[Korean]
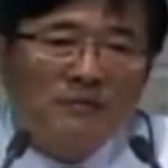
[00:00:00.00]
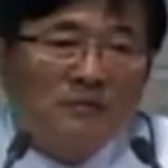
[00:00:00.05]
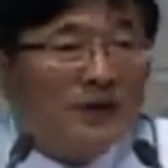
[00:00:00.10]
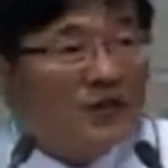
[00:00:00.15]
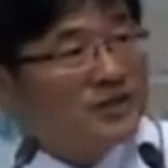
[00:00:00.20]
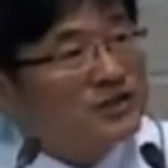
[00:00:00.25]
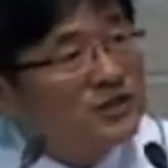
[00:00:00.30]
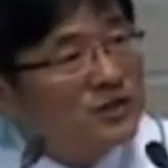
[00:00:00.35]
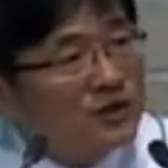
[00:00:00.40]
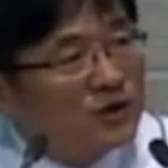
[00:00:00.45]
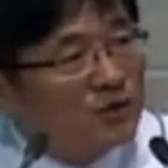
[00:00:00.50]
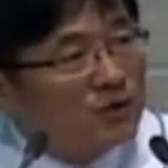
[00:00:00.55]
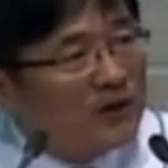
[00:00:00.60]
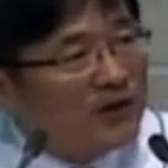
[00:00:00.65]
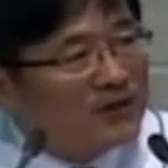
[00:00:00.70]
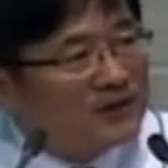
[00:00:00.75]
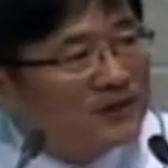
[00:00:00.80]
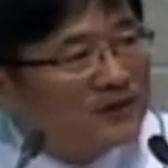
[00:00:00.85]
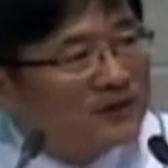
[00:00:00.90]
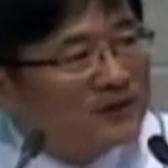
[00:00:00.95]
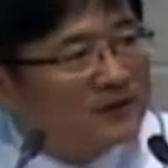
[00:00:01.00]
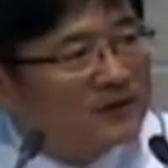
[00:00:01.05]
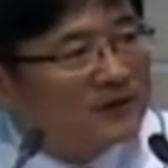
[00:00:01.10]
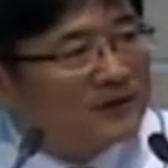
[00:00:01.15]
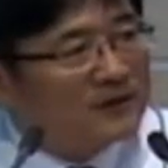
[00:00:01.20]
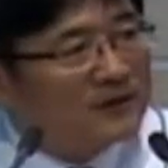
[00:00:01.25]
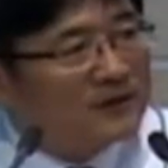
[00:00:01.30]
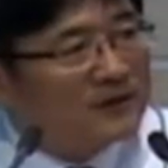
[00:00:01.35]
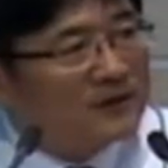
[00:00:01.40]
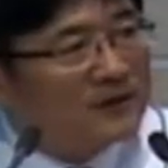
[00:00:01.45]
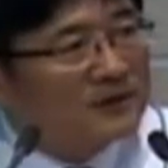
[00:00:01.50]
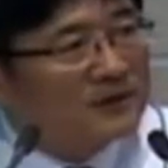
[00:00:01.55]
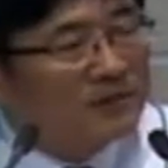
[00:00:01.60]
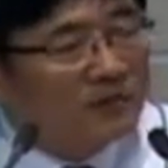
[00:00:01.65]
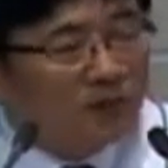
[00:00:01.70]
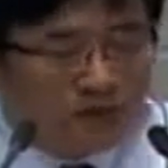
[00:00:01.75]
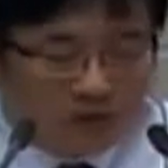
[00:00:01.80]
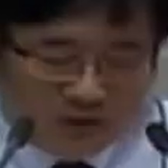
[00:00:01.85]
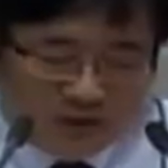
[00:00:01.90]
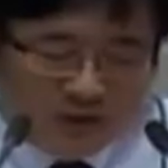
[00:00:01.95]
빠지려고 하는 것.
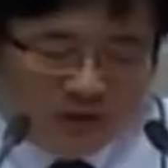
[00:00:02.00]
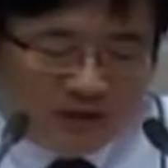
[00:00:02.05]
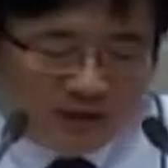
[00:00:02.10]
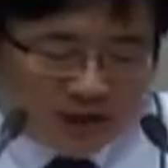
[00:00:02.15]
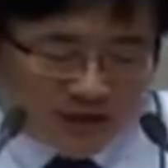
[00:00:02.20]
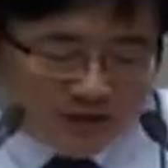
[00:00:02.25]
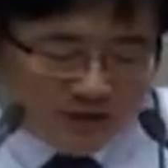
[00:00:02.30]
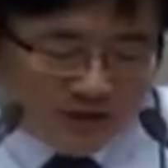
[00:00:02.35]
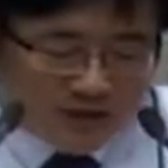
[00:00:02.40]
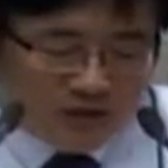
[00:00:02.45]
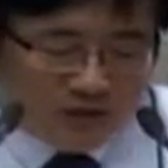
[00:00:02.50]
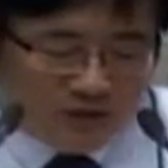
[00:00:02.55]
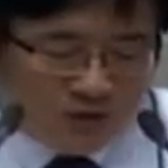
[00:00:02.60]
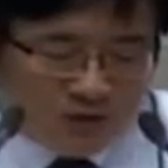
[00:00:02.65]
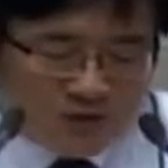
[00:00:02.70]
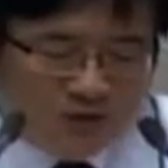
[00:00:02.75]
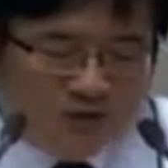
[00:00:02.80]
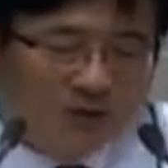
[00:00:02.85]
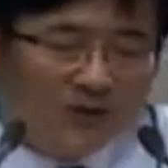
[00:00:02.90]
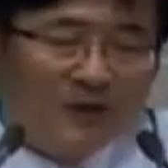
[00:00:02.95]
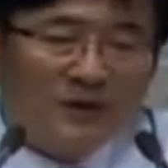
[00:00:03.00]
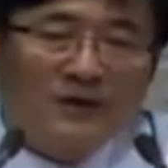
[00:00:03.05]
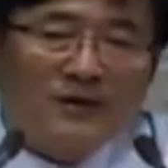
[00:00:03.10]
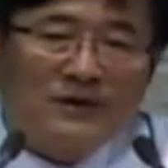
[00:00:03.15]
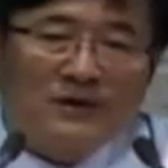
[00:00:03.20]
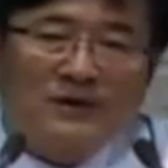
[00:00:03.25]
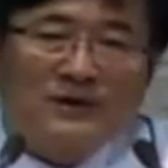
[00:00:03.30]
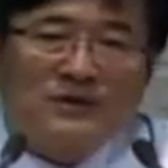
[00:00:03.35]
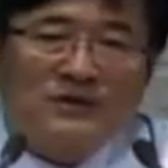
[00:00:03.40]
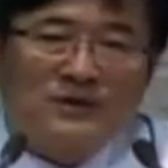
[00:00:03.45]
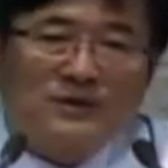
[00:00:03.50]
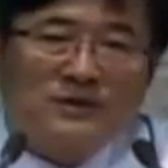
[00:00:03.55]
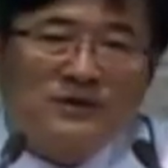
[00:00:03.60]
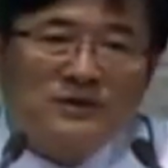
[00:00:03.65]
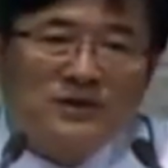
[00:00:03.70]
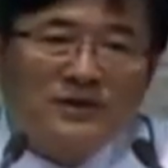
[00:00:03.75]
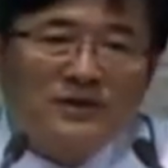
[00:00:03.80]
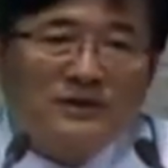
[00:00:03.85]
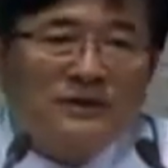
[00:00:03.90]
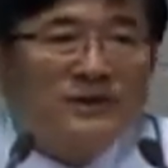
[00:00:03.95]
뭐 그때 당시에도 그런
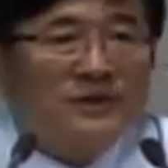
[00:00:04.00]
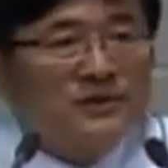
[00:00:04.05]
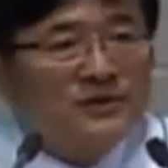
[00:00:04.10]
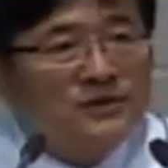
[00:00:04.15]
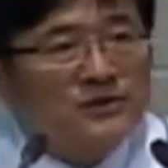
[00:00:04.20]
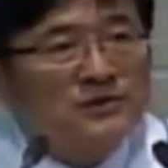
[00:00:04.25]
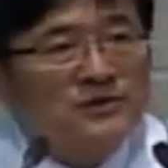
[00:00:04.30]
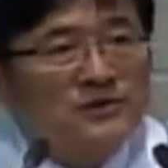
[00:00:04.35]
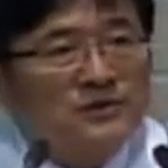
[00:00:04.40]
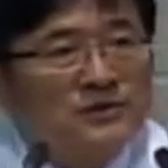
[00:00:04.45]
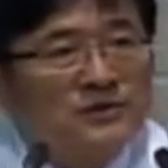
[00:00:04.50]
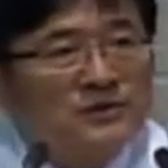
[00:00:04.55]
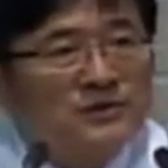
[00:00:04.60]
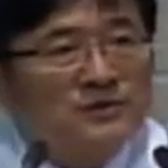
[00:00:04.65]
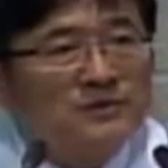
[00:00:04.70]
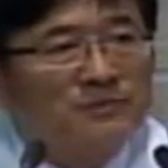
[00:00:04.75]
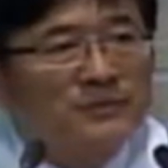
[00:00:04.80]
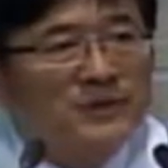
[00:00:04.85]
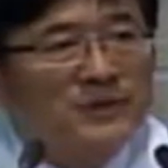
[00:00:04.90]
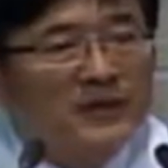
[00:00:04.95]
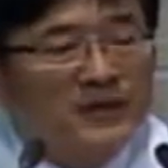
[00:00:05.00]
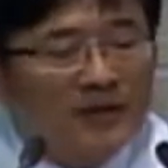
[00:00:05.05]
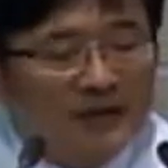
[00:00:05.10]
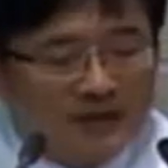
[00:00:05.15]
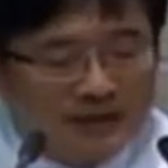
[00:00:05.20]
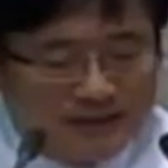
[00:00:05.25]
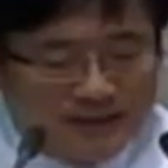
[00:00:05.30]
지도자들이 있었을 것입니다.